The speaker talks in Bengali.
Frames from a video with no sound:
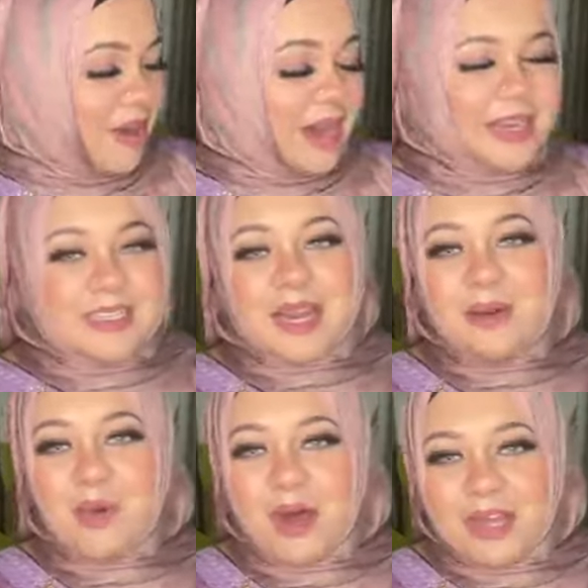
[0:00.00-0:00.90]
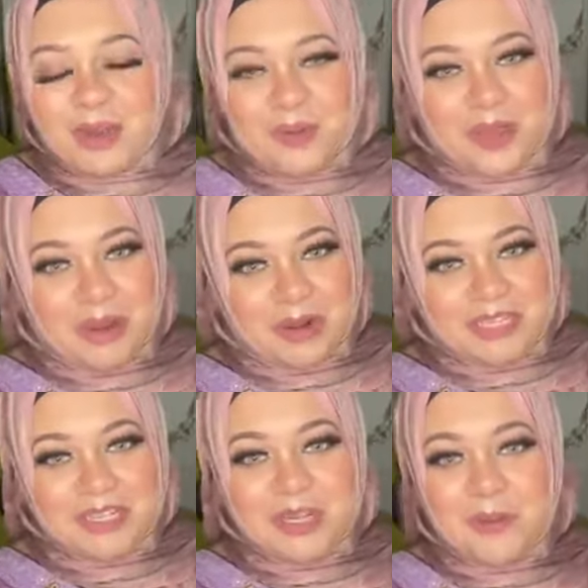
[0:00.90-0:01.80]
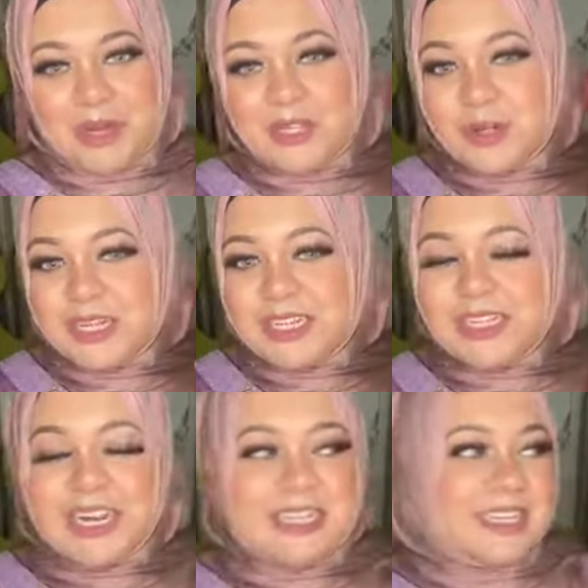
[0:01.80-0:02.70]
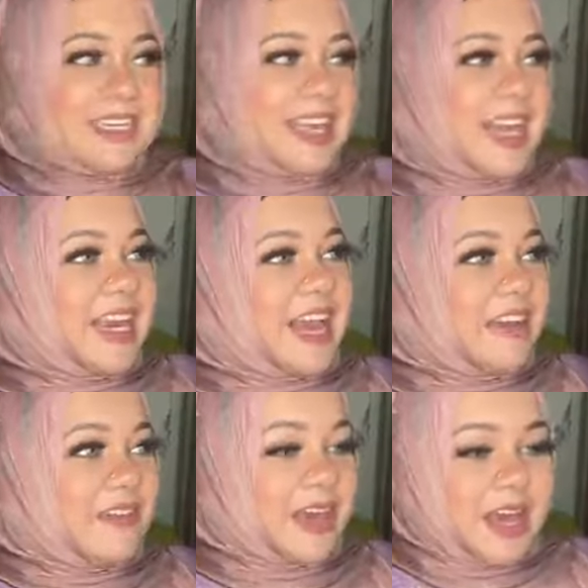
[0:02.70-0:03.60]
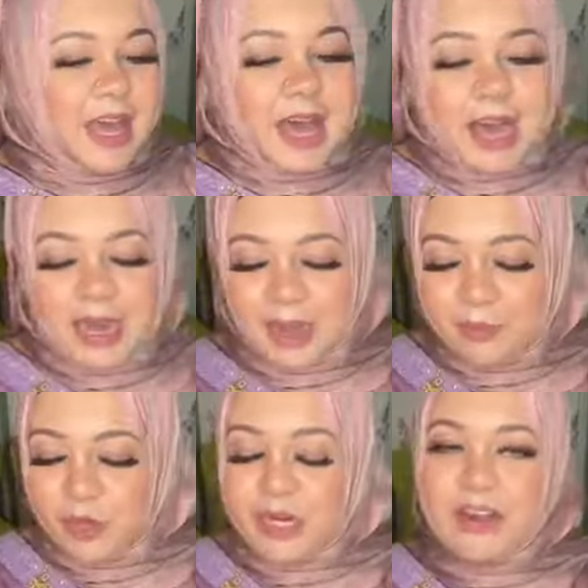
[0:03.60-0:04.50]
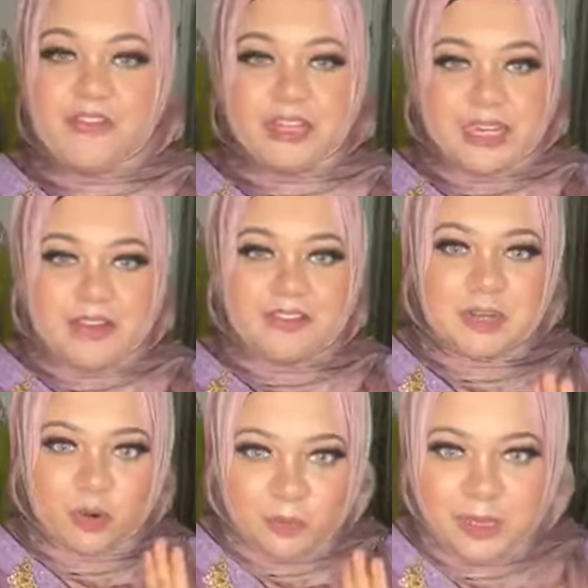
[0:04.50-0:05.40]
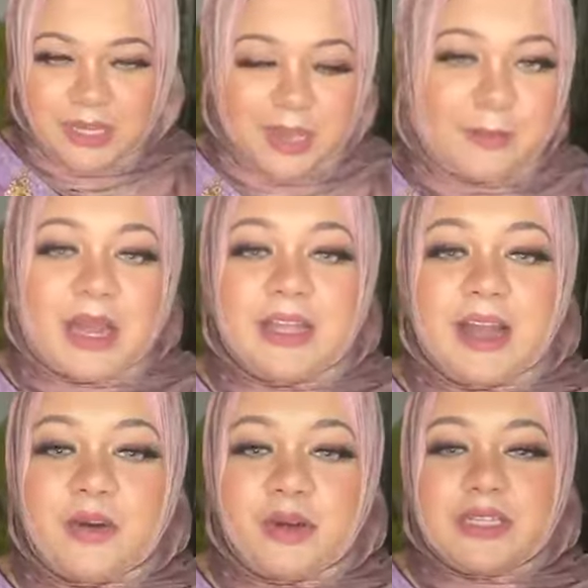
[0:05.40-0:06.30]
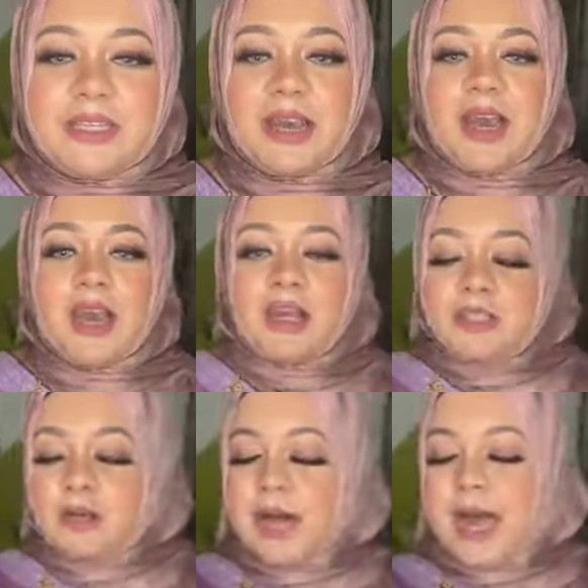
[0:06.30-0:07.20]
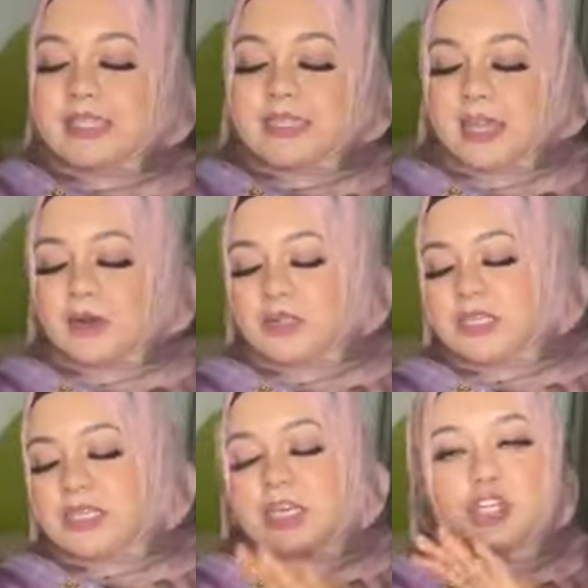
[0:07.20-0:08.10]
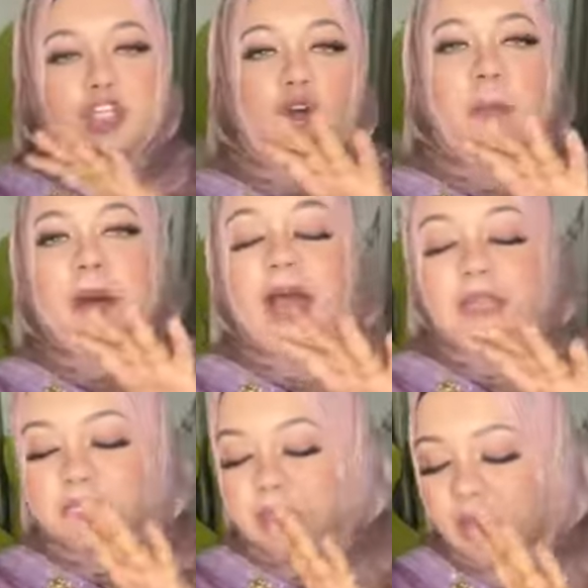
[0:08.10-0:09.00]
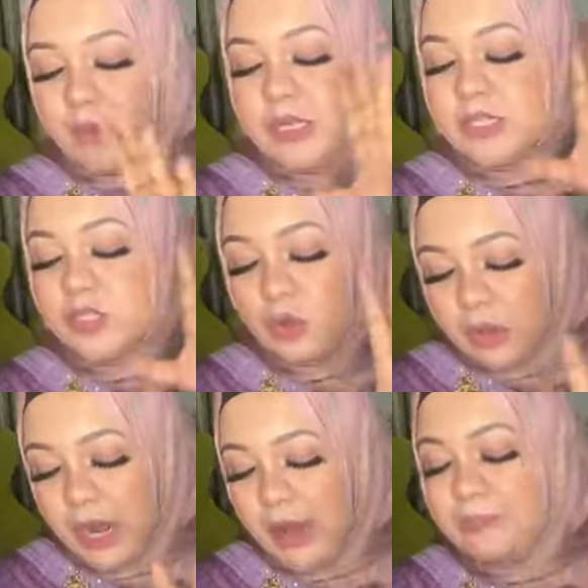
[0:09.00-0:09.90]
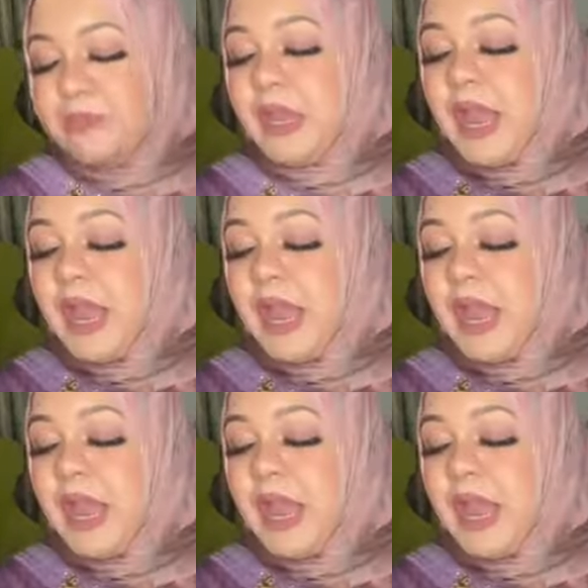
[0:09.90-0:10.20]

এভরিওয়ান আসসালামু আলাইকুম কেমন আছেন সবাই চলে এসেছি আজকে সেকেন্ড লাইভে আলহামদুলিল্লাহ ফার্স্ট লাইভটা খুবই ধামাকেদার হয়েছে তো আজকে হচ্ছে সবার সিকোয়েন্স দোলা